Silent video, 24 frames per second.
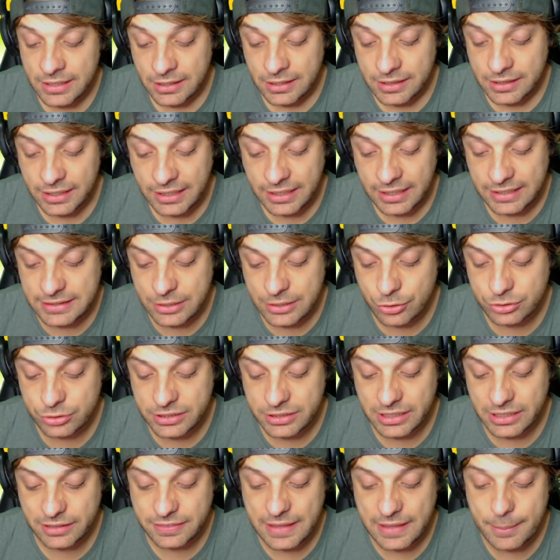De gente que
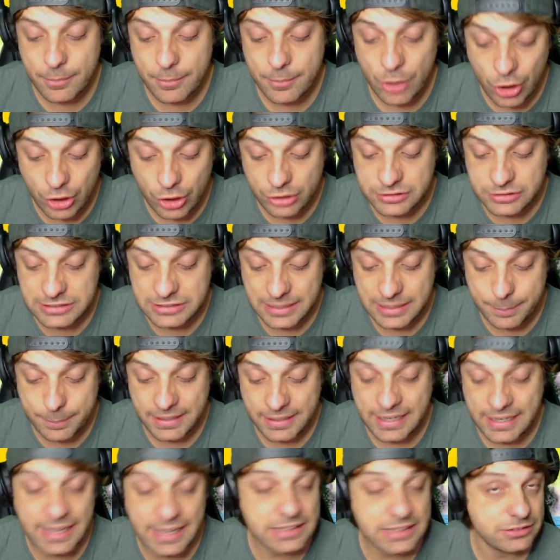utiliza mods y
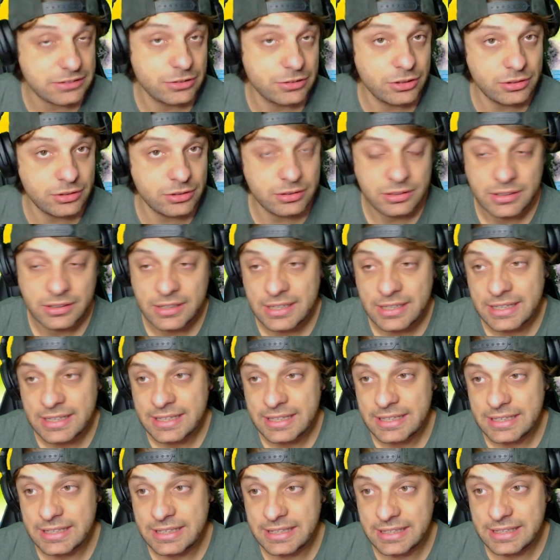APKs, ¿no?
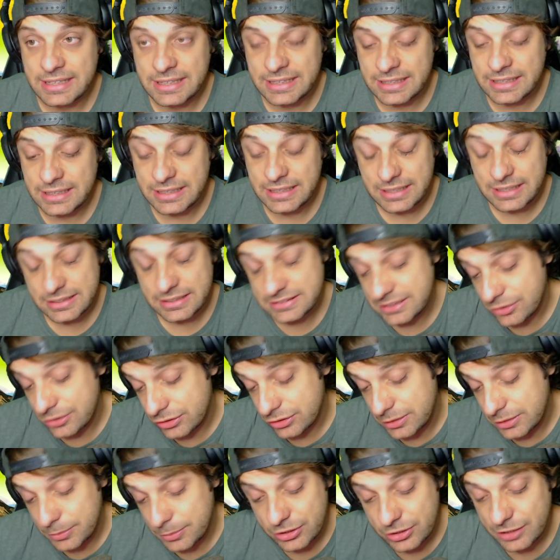Y, este
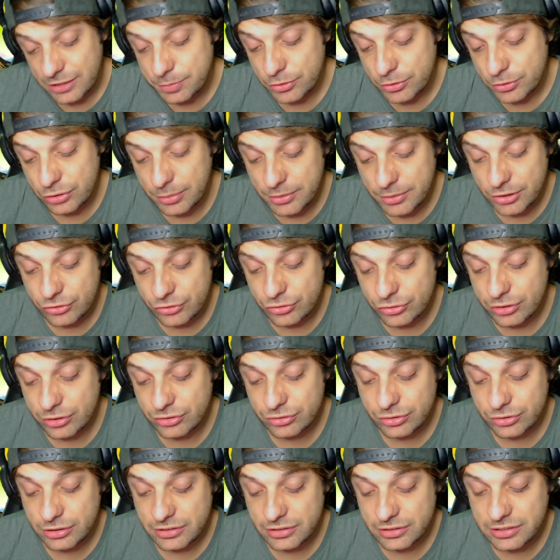tipo de cosas, pues amigos, nos,
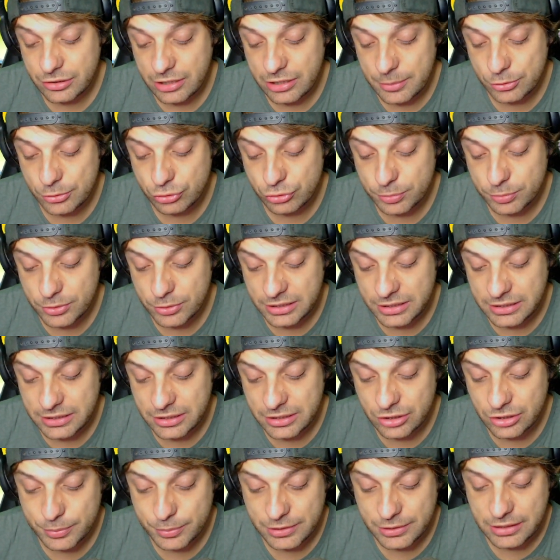las ahorramos un poquitín,
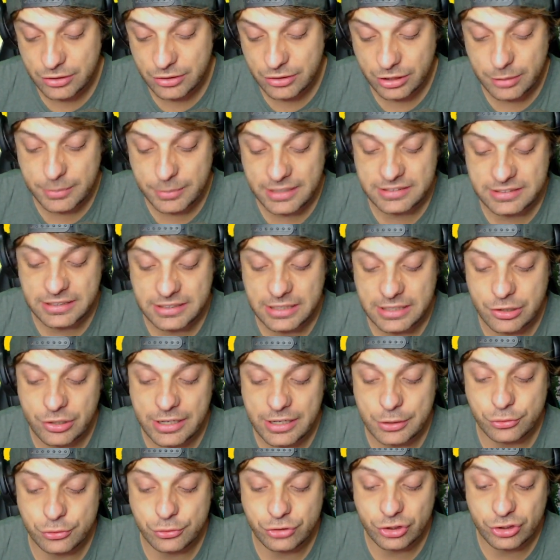¿no? Porque, jolín, vienes aquí con la
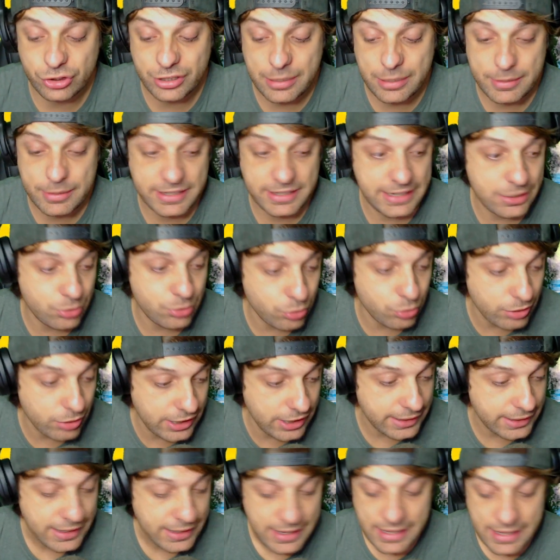ilusión hoy de venir a
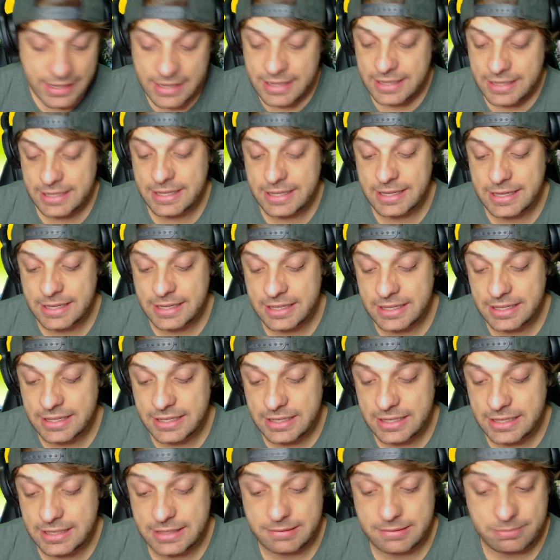jugar y,
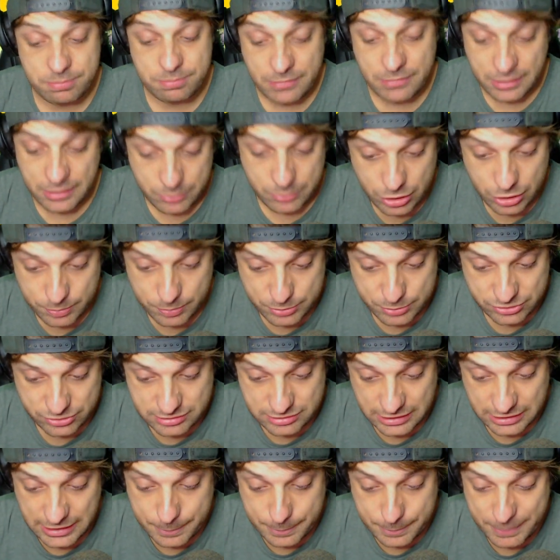y bueno, pues
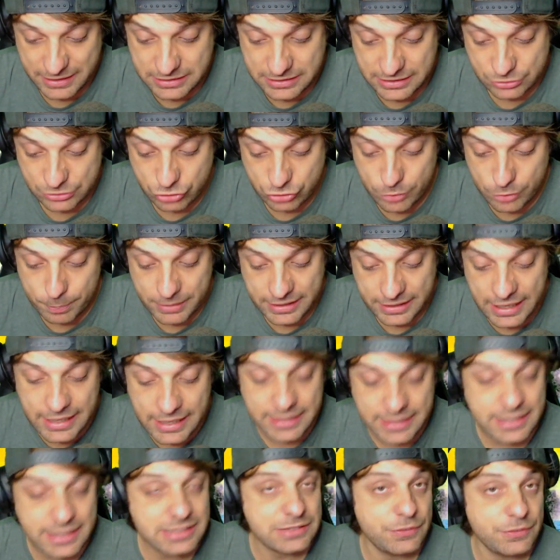tener partidas
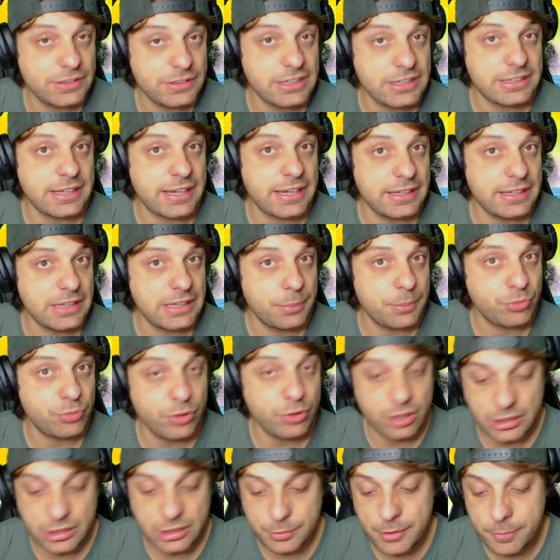complicadas, enfrentarte a gente, pues
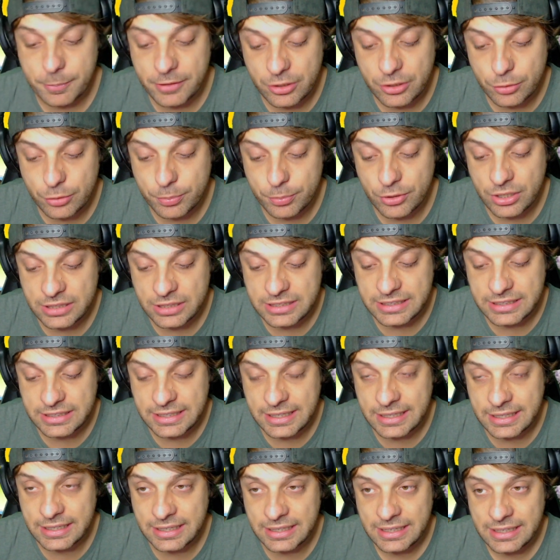bueno, que te a poner un poquitín
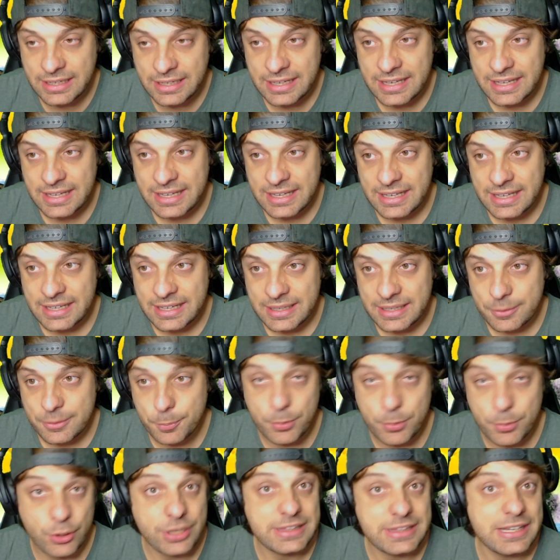el, un
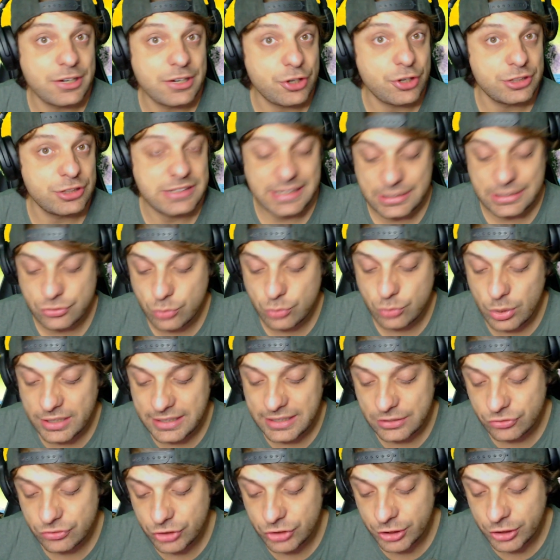poquitín contra las
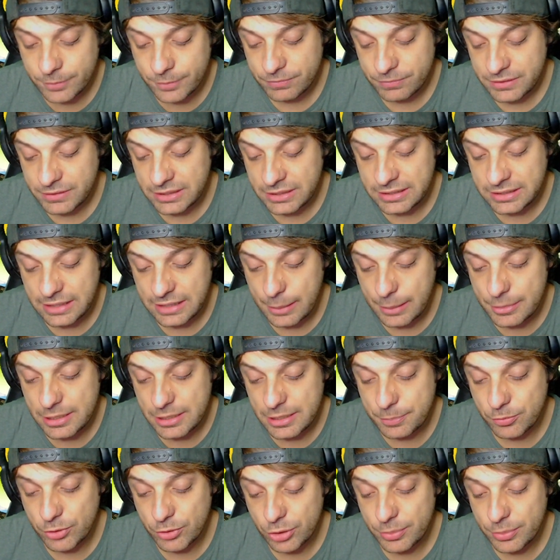cuerdas, ¿no? Y literalmente,
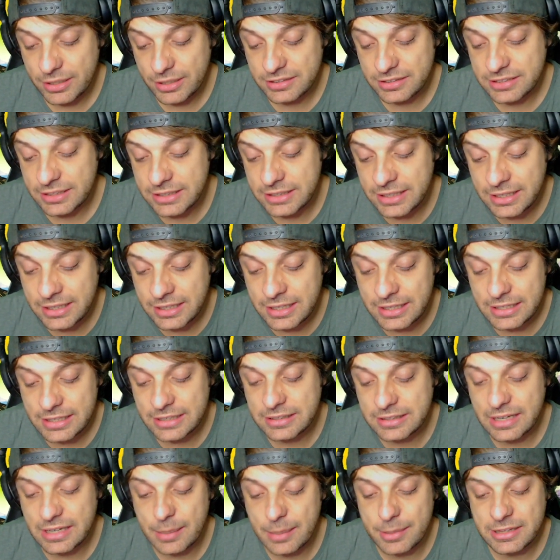pues bueno, vienes aquí y
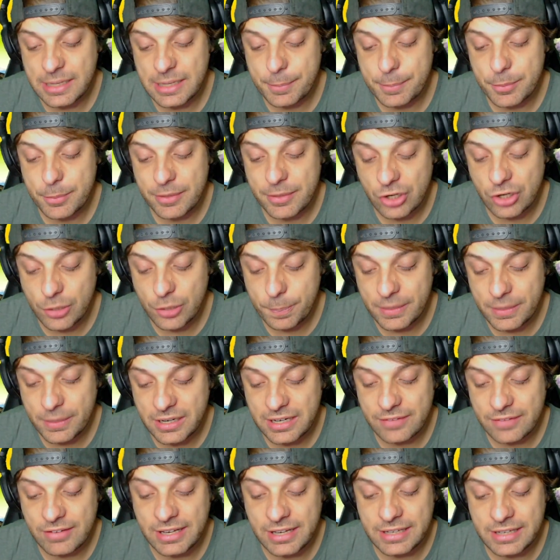literalmente al primer golpe el
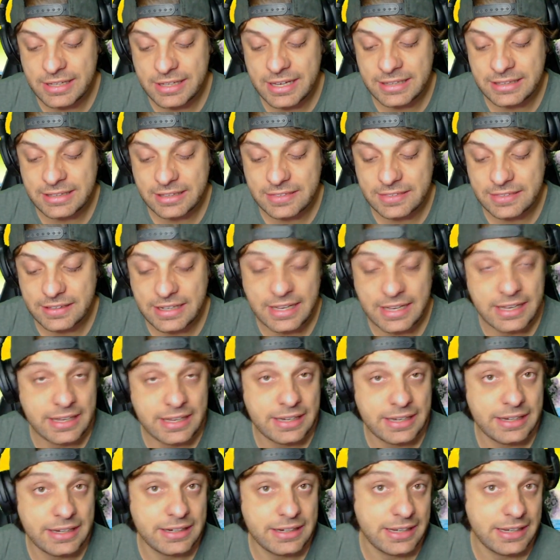rival ya te hace
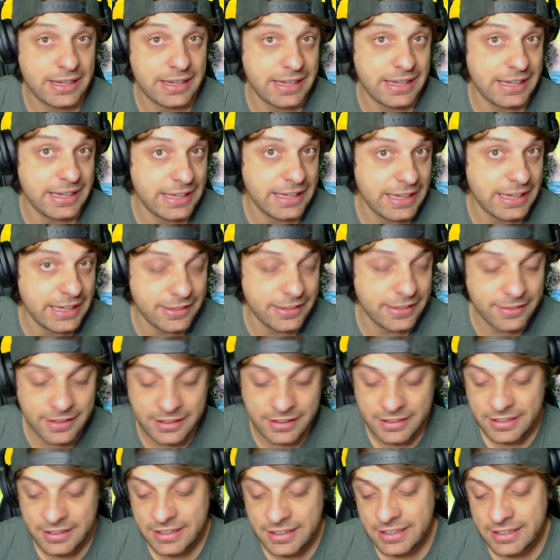la, hackeada
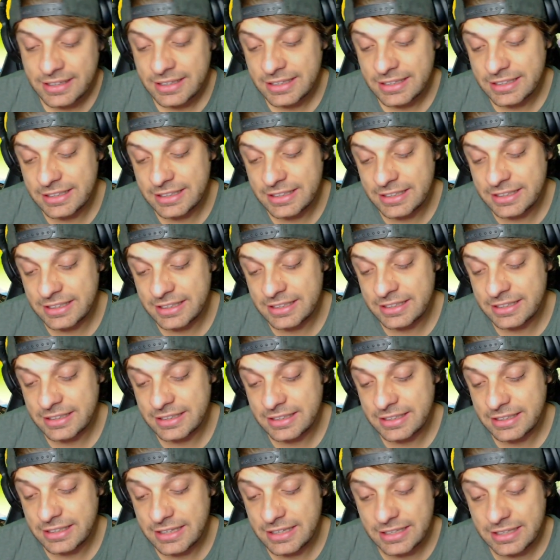
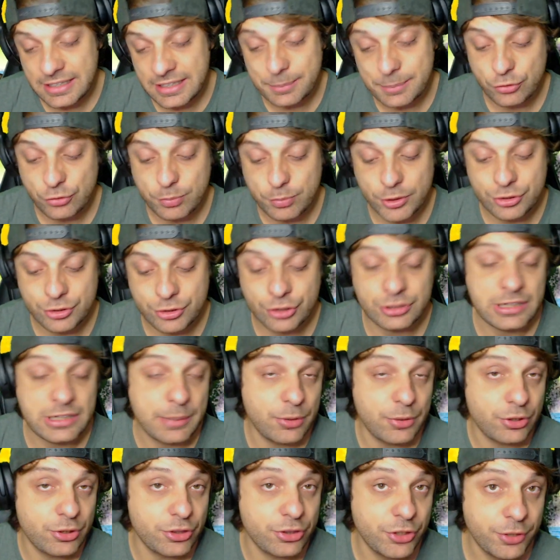y, y, nada, pues bot contra
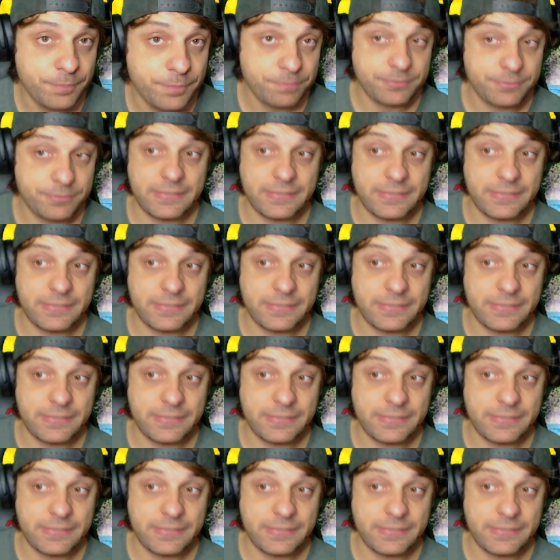bot, ¿no?